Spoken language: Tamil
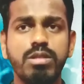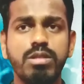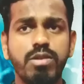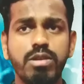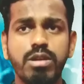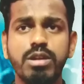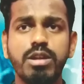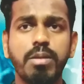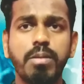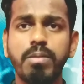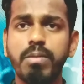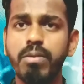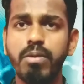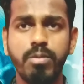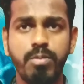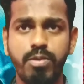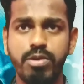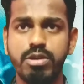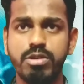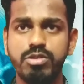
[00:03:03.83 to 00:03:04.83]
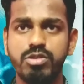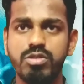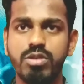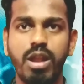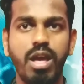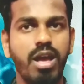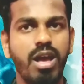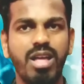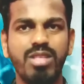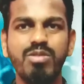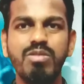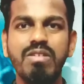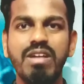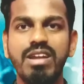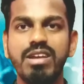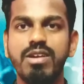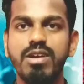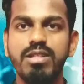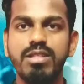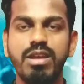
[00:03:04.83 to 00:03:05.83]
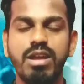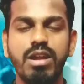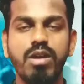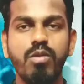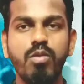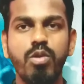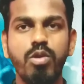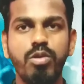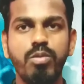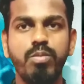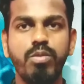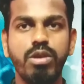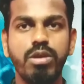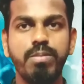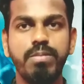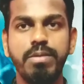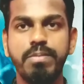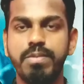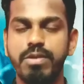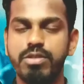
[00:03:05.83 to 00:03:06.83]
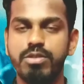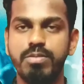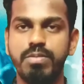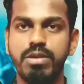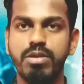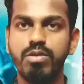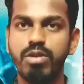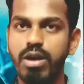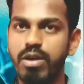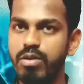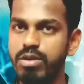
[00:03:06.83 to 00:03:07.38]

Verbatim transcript: உடனே டவர் போட்டோம்னு வச்சுக்கலாம் அதுவும் வேலைக்காது ஏன்னா ஒரு முறை பீப் அந்த பிறகு